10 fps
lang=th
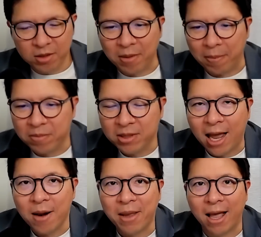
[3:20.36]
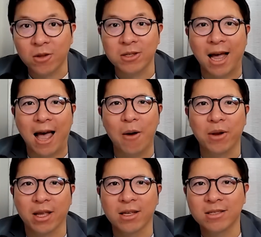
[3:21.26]
แบบแช่น้ำแข็งตอนเช้าอะไร
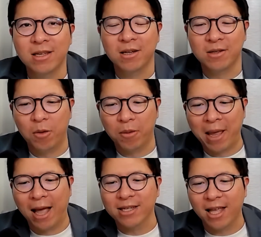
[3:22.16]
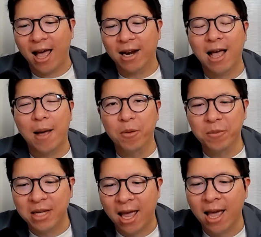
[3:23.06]
เงี้ยเอาน้ำแข็งใส่อ่างน้ำลง
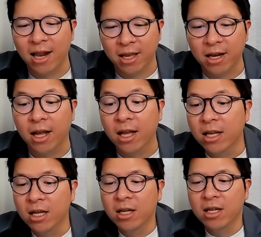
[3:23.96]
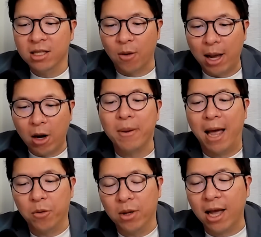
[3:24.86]
ไปแช่อะไรเงี้ยนะฮะแต่ว่าลองไป
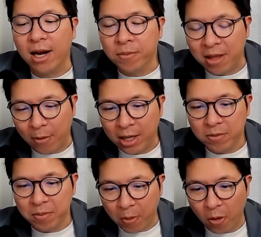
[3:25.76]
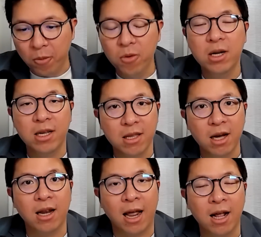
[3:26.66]
อ่านดูแล้วกัน แต่ว่ามีคนพูดเรื่องนี้เย
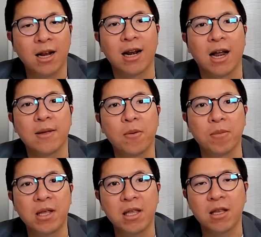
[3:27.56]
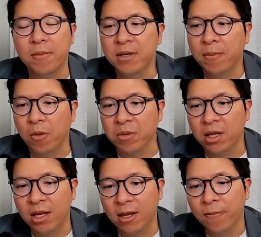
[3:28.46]
อะนะหลังๆเนี่ยผมได้ยินเยอะเพื่อนผม
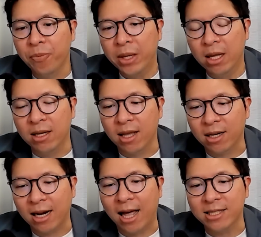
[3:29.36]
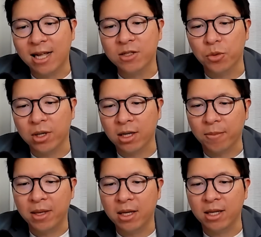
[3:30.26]
ที่เรียนคลาสล่าสุดด้วยกันกับ
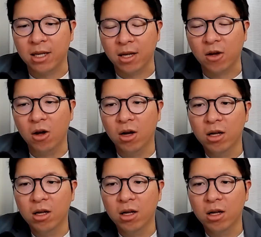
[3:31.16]
พี่กระทิงเนี่ยก็